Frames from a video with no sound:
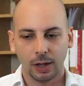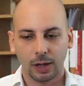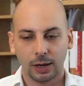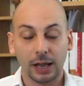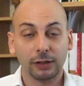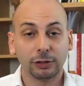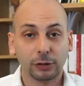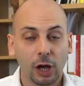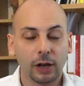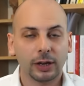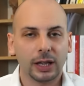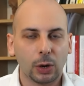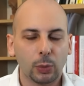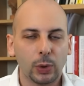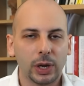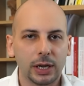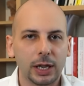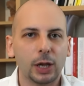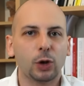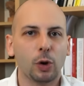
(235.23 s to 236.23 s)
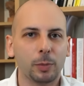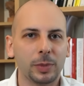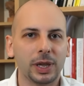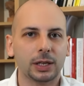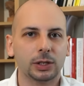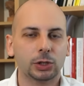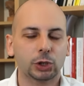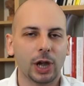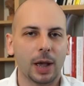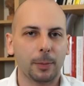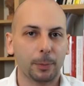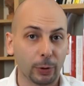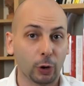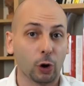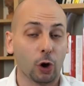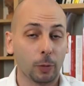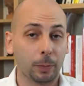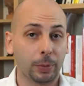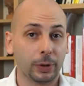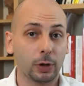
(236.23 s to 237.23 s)
La storia quindi comincia
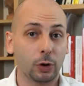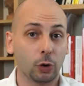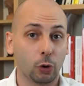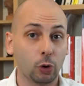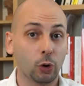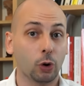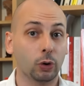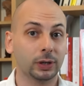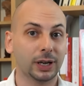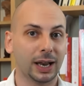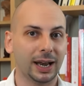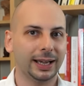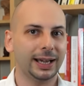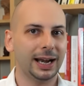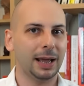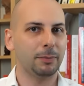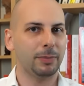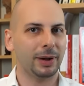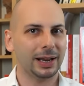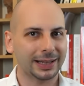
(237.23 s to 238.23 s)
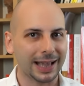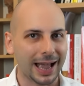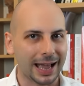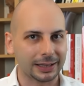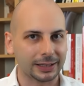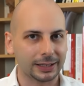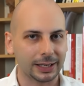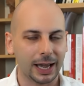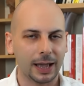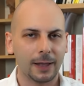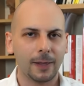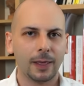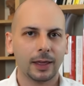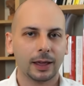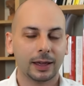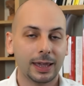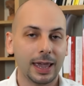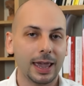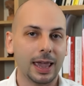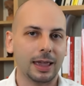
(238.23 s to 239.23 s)
proprio con la Gran Bretagna
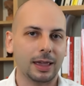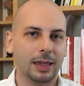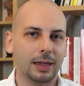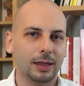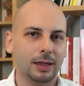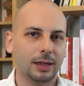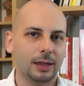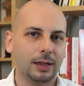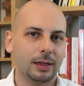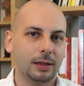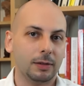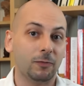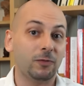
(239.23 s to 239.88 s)
che eh,